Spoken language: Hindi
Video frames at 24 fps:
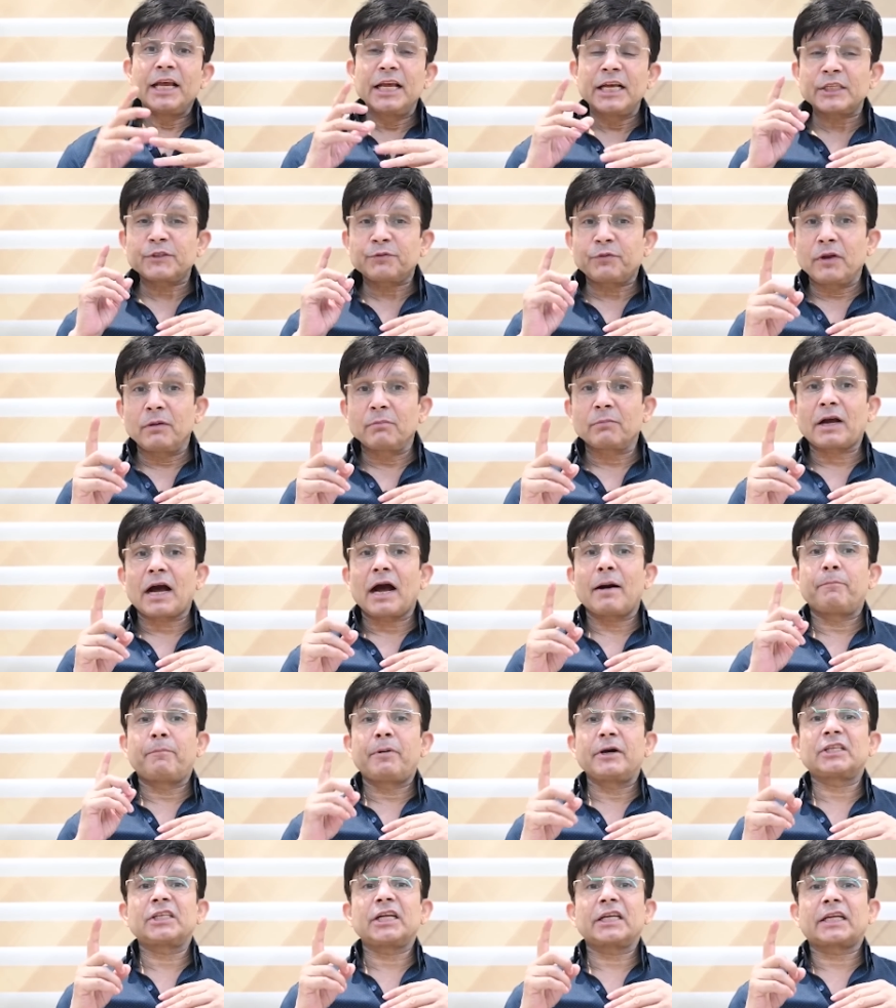इस फिल्म का
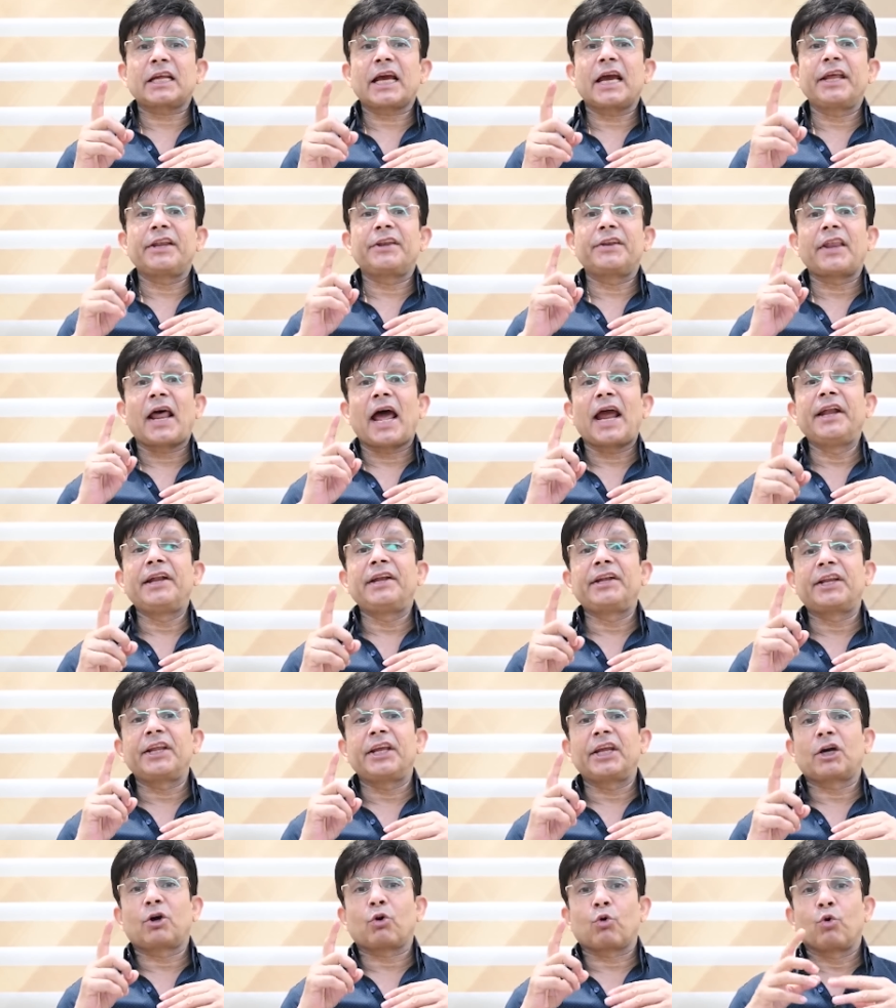बजट है
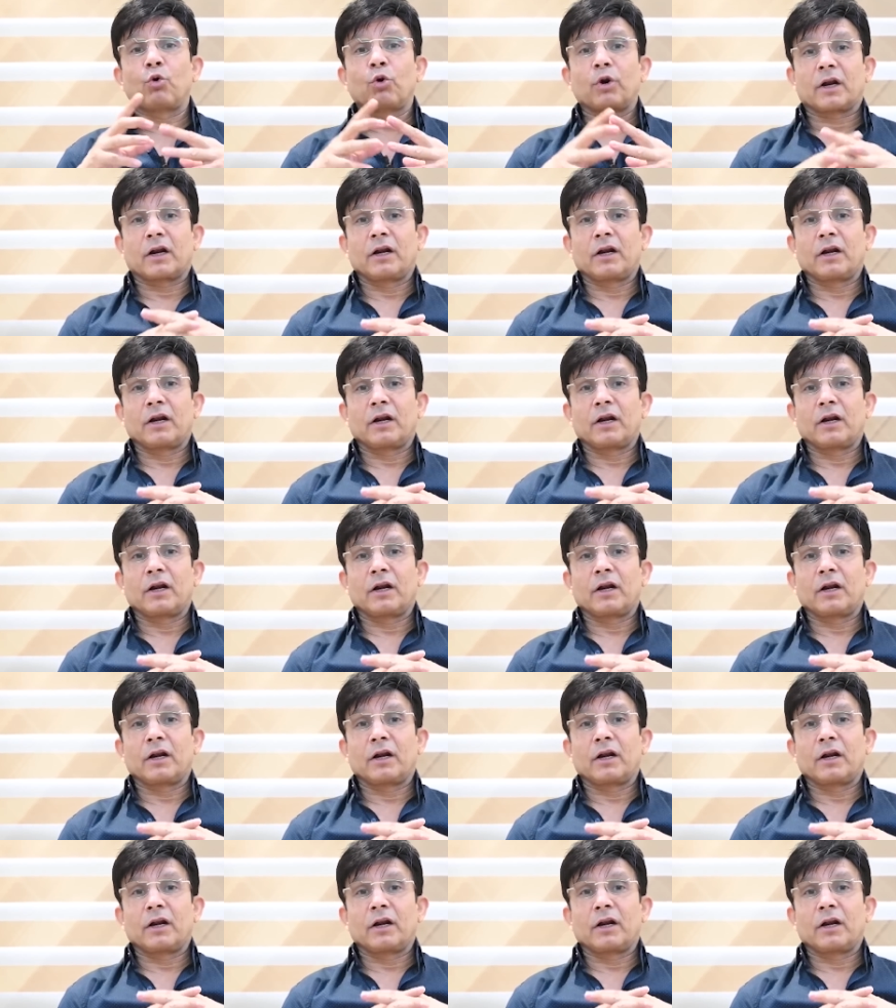90 करोड़